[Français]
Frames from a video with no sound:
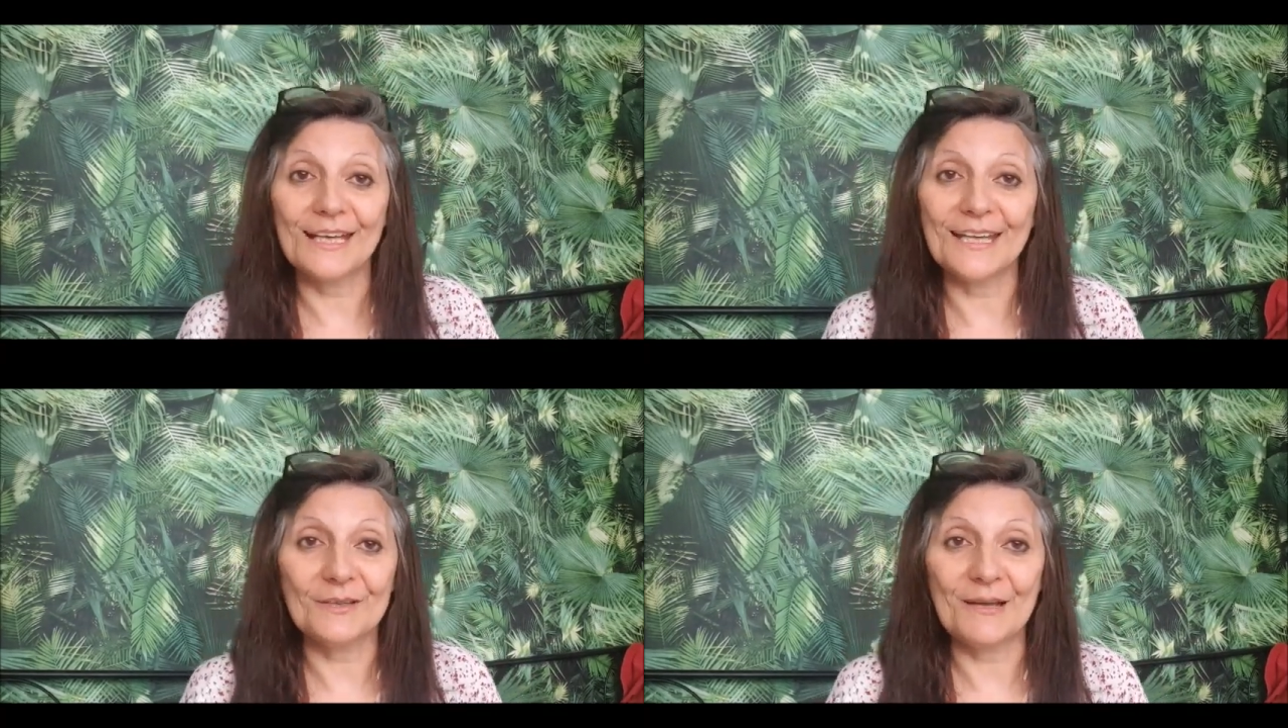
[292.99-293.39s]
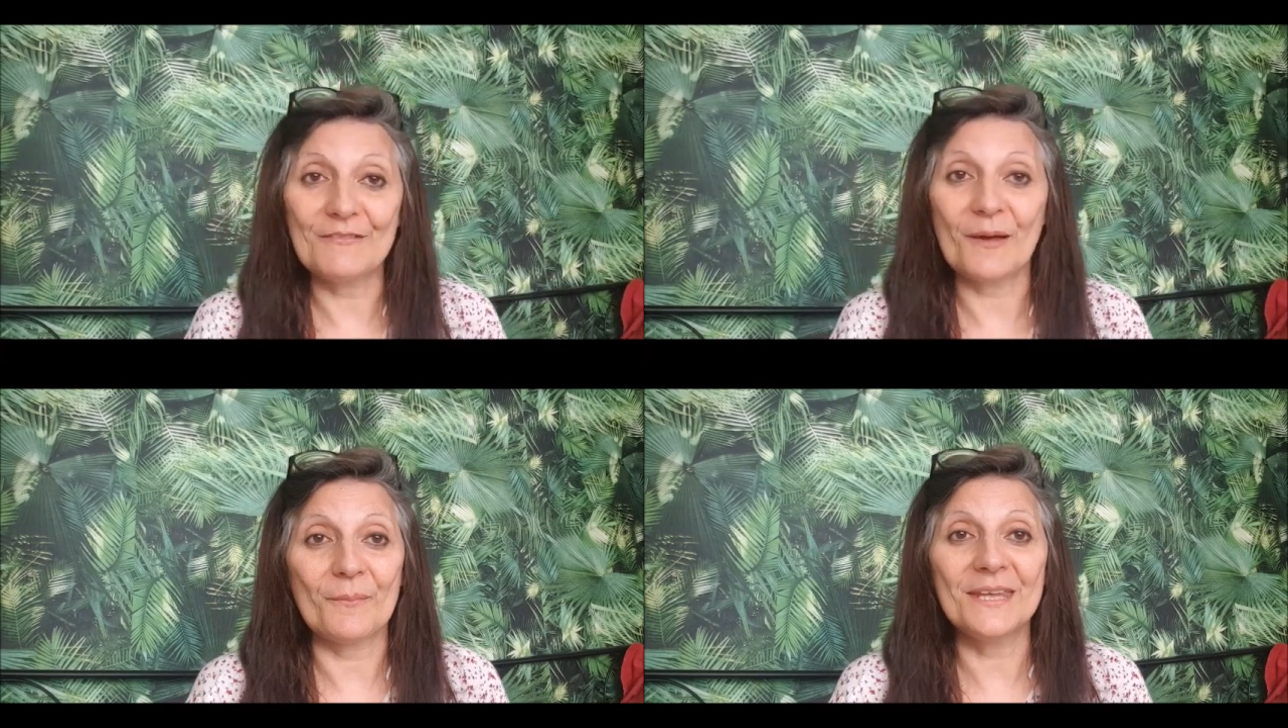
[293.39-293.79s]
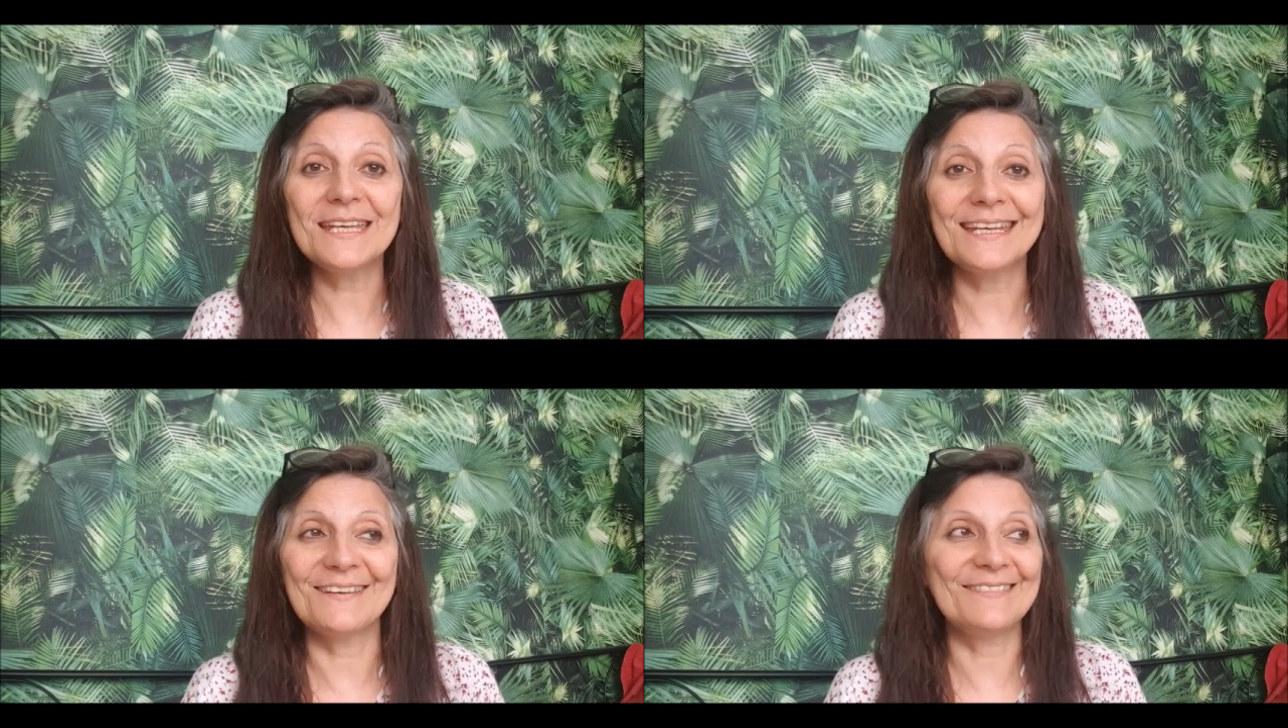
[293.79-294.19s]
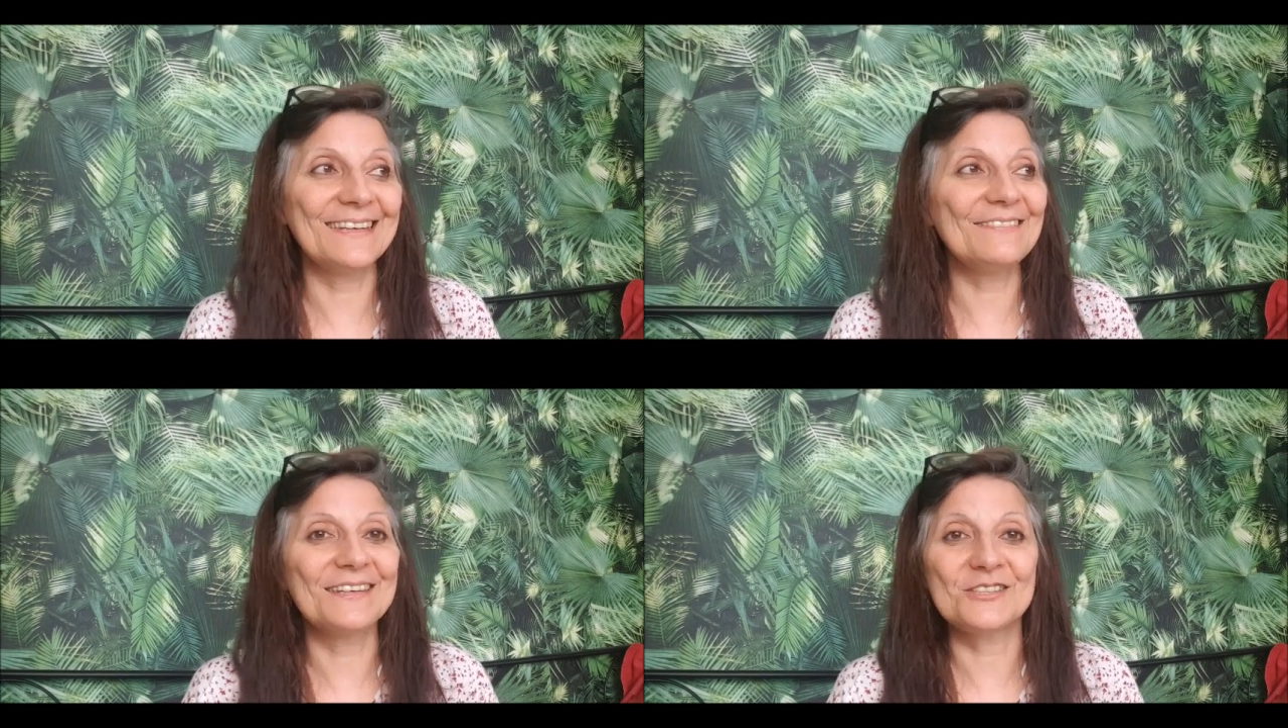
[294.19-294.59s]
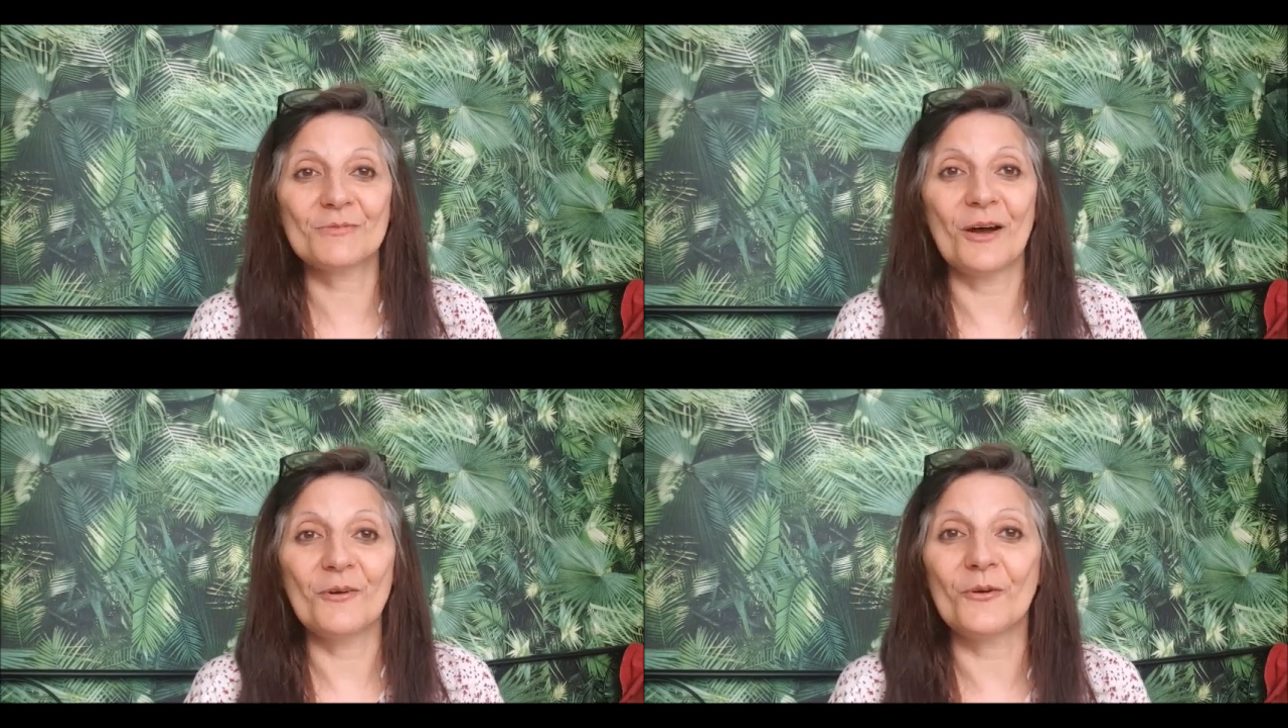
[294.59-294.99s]
il ait une belle famille, qu'il vive, qu'il
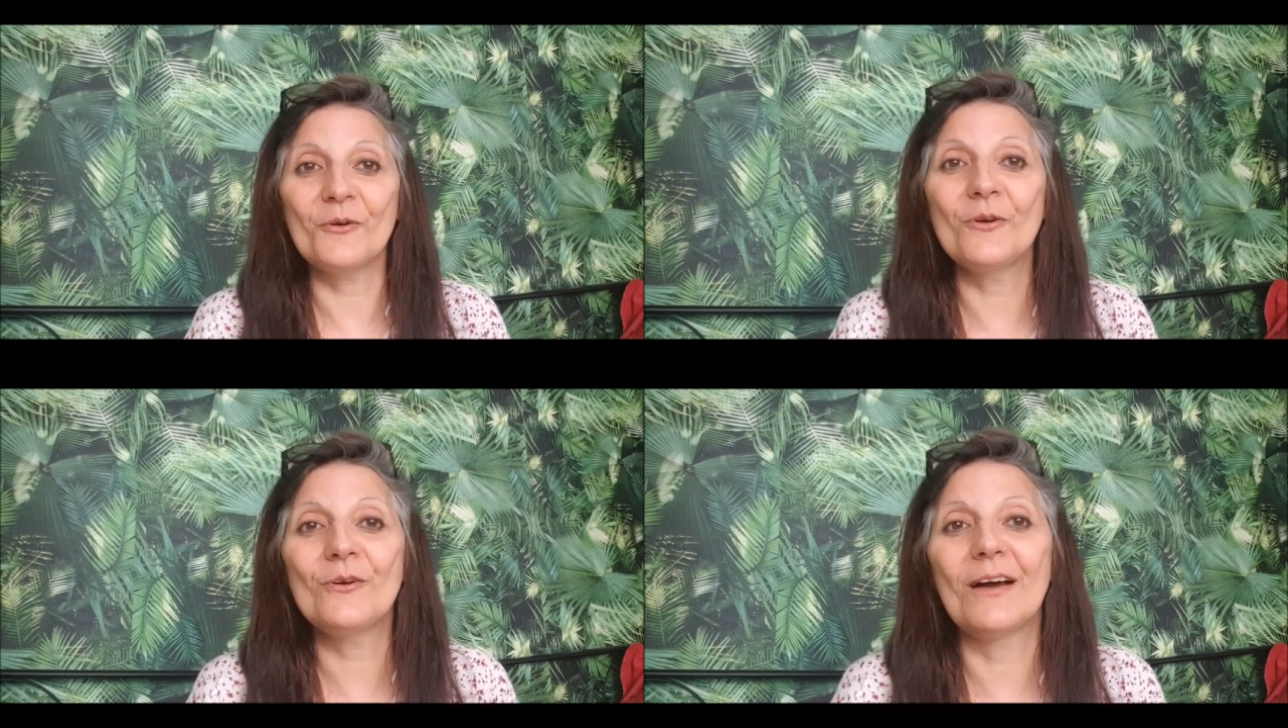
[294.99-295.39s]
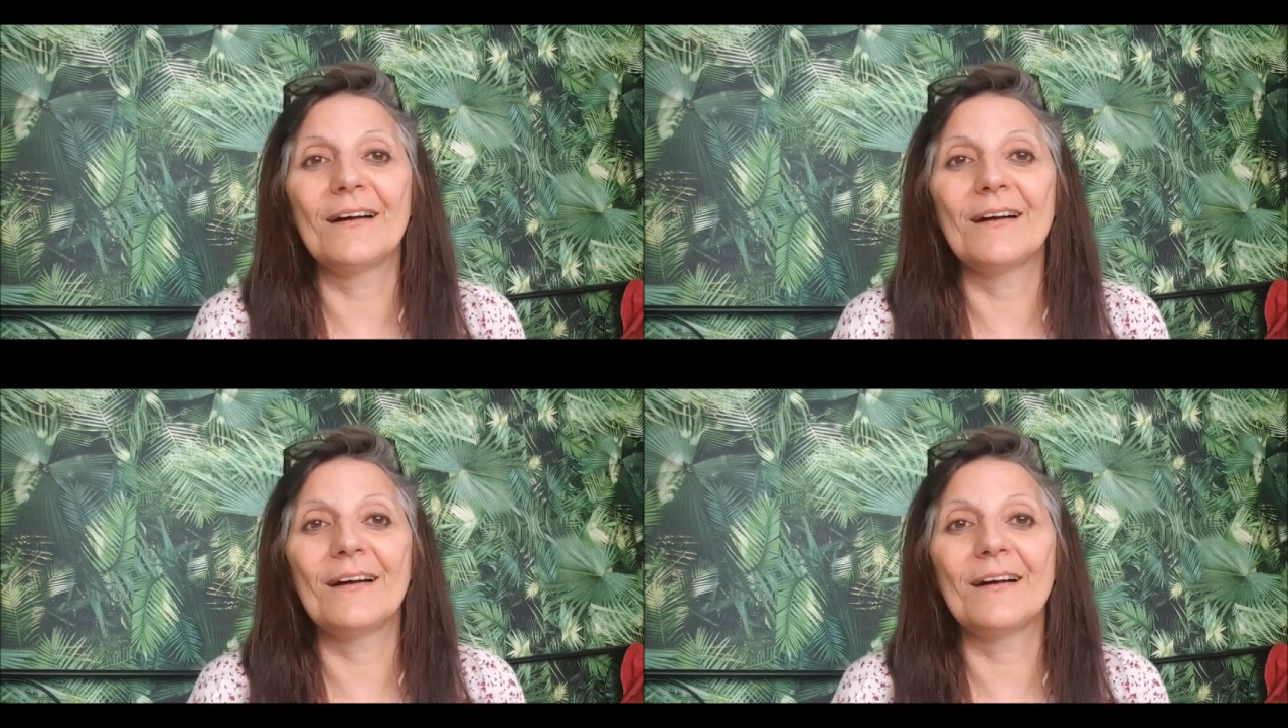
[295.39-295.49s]
soit heureux.